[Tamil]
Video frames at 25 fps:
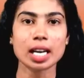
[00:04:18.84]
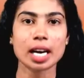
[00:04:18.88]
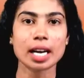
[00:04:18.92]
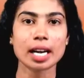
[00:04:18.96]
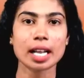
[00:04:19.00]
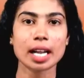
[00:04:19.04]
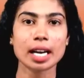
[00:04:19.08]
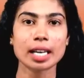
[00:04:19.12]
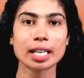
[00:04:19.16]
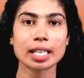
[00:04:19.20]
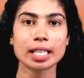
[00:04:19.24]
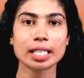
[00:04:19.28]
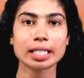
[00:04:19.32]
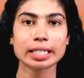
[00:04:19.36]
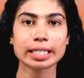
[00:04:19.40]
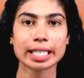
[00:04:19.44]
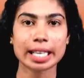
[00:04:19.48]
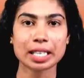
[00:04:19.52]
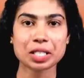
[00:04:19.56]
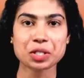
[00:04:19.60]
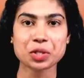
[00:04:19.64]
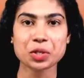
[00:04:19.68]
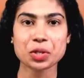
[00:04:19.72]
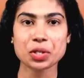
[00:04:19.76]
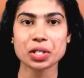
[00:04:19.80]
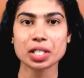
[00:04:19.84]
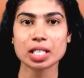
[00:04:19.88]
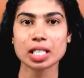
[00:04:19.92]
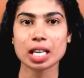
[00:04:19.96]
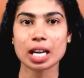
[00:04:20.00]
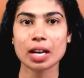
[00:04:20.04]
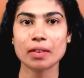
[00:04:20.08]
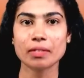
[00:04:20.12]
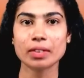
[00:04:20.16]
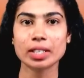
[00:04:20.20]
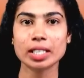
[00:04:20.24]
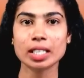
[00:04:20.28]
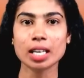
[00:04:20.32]
நாடான
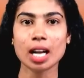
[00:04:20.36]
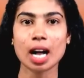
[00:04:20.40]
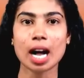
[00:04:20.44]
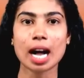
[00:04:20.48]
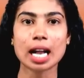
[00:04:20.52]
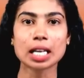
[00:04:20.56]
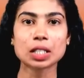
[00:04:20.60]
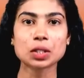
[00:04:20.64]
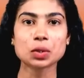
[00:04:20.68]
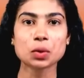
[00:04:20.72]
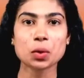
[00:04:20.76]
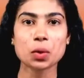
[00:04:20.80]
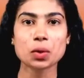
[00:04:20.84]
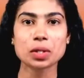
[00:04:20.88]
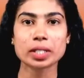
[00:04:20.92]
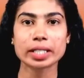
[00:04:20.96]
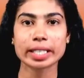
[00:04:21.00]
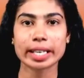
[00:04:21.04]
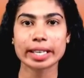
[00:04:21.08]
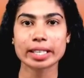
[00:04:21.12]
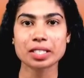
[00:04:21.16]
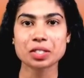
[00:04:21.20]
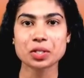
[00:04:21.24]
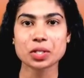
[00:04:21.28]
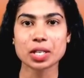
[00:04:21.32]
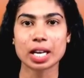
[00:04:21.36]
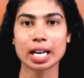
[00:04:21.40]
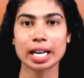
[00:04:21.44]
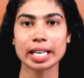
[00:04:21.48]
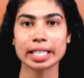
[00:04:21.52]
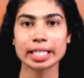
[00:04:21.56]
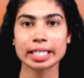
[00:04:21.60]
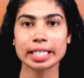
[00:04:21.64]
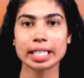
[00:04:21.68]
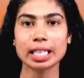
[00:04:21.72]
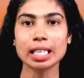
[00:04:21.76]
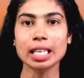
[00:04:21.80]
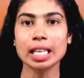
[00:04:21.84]
நைஜீரியாவின் ஹாட்கோட்
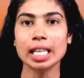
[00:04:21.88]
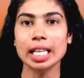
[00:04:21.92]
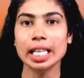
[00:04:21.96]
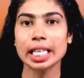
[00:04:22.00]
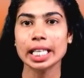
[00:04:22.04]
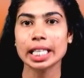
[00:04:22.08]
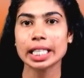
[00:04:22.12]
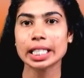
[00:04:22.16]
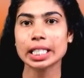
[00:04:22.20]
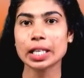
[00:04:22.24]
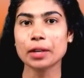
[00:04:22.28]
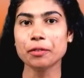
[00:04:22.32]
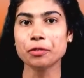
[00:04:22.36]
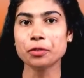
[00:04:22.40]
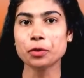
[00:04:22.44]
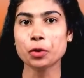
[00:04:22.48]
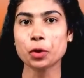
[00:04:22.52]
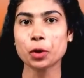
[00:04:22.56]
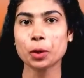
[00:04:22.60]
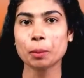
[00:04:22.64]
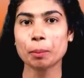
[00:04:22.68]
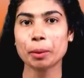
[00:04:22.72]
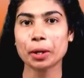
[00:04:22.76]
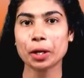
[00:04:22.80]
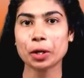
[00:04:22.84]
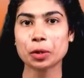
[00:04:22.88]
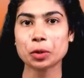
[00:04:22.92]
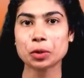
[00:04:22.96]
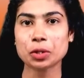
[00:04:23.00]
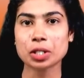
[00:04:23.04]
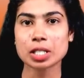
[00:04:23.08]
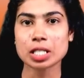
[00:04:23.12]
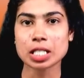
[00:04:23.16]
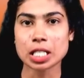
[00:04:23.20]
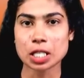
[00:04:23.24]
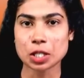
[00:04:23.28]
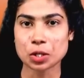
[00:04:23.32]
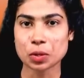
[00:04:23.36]
நெடுஞ்சாலையில் இரவு ஒரு
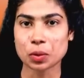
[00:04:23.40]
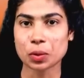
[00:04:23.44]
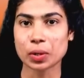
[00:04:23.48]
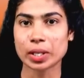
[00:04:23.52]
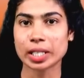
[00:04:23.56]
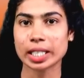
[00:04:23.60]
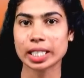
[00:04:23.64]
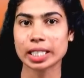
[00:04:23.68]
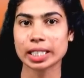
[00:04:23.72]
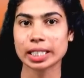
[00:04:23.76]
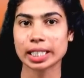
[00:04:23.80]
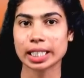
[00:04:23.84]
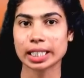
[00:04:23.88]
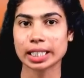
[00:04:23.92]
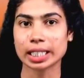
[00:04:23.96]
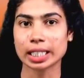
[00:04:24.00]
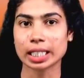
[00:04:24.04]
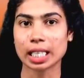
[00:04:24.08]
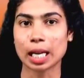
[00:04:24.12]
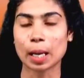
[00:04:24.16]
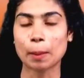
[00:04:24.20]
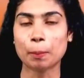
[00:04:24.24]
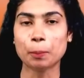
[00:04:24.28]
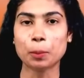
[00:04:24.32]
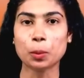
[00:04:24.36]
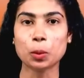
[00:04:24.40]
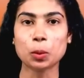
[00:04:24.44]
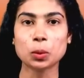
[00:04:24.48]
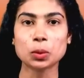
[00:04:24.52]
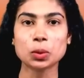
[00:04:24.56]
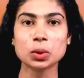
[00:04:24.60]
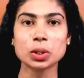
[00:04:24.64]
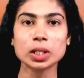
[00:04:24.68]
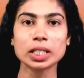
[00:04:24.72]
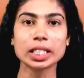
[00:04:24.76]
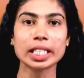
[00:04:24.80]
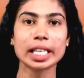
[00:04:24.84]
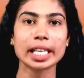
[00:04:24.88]
பேருந்து சென்று கொண்டிருந்தது
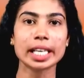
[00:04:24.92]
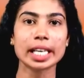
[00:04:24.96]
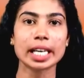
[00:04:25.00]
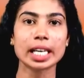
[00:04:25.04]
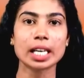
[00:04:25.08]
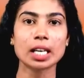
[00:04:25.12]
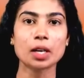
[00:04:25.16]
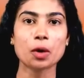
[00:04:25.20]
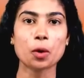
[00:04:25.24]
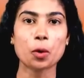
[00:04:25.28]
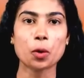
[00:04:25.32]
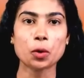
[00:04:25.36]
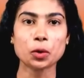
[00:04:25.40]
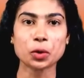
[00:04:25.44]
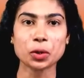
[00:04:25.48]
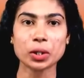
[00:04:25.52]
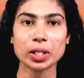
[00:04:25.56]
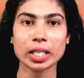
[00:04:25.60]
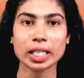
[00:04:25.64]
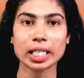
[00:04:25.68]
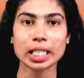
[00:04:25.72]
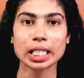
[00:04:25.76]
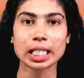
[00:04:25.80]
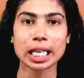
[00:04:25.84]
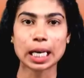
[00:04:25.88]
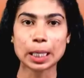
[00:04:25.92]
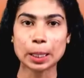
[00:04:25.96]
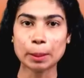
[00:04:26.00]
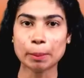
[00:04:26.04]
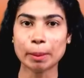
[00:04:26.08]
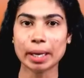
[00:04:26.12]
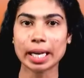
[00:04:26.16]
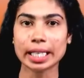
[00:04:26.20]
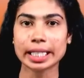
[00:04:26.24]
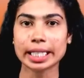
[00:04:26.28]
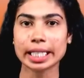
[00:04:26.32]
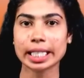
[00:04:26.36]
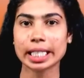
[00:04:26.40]
அப்போது திடீரென ஓட்டுநரின்
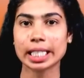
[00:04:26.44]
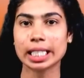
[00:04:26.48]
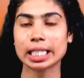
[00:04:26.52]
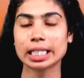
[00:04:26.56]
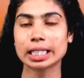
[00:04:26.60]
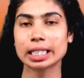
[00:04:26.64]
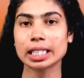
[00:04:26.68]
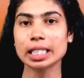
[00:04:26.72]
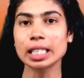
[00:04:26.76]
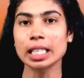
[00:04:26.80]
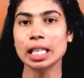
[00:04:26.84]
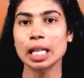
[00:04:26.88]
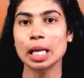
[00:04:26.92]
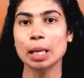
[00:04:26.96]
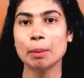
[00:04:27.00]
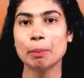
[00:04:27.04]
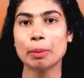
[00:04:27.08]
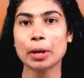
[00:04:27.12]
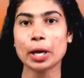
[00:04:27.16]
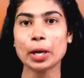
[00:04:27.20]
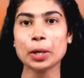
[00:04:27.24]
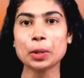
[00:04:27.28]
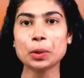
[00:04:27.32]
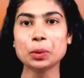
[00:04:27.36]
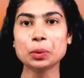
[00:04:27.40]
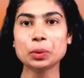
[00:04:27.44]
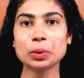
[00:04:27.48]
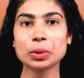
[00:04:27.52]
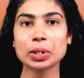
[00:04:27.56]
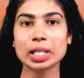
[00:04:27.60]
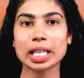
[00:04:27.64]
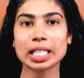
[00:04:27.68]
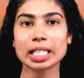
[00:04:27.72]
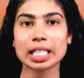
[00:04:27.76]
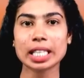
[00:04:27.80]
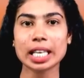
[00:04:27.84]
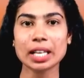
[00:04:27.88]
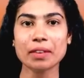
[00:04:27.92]
கட்டுப்பாட்டை இழந்து பேருந்து
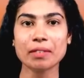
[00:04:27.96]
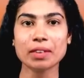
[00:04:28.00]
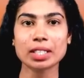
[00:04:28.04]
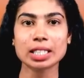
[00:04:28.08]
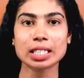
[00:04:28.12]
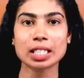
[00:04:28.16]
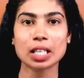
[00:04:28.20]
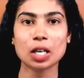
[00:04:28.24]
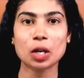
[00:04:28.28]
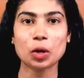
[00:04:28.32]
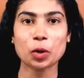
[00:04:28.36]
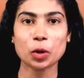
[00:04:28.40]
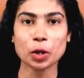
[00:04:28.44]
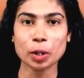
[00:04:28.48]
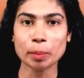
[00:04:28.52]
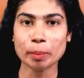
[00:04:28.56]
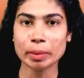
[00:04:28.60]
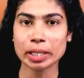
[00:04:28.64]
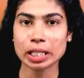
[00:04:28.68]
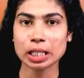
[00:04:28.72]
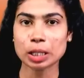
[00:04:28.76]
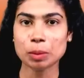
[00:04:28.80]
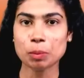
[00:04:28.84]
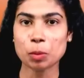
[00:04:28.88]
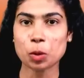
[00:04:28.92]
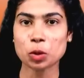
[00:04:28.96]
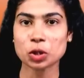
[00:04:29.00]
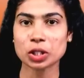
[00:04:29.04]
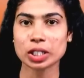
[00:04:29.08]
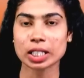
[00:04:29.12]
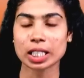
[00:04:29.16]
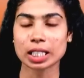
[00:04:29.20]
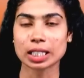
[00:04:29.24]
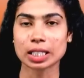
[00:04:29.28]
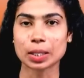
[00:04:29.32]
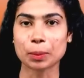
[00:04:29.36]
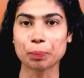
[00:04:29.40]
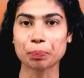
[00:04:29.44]
எதிரே வந்த லொரி மீது
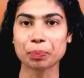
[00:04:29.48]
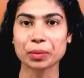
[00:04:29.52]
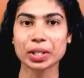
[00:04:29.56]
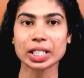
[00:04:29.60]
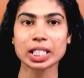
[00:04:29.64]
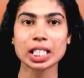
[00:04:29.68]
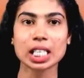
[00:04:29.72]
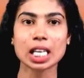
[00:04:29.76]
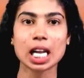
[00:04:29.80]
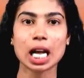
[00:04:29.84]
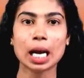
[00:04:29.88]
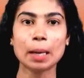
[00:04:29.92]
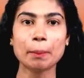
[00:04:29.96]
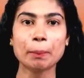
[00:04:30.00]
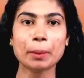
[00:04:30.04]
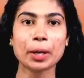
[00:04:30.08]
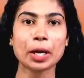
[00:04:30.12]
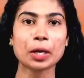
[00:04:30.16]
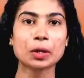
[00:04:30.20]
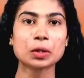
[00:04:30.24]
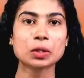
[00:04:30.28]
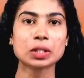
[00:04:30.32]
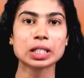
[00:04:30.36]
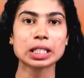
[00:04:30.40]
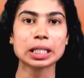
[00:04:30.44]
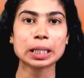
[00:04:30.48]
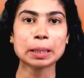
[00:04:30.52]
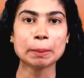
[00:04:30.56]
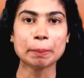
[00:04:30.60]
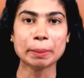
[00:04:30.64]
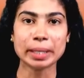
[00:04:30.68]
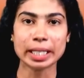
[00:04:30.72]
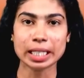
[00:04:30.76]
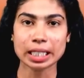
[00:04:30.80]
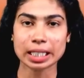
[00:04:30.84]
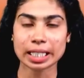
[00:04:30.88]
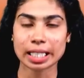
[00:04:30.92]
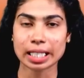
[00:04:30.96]
மோதியது இதனால் பேருந்து
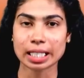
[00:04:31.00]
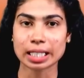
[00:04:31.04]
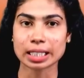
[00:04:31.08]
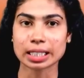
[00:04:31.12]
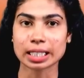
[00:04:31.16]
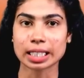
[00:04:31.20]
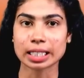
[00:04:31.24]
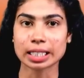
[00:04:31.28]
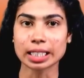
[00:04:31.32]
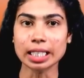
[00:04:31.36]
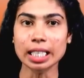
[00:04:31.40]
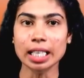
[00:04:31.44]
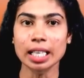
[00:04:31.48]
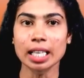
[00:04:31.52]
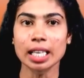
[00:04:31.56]
தீப்பிடித்து எரிந்தது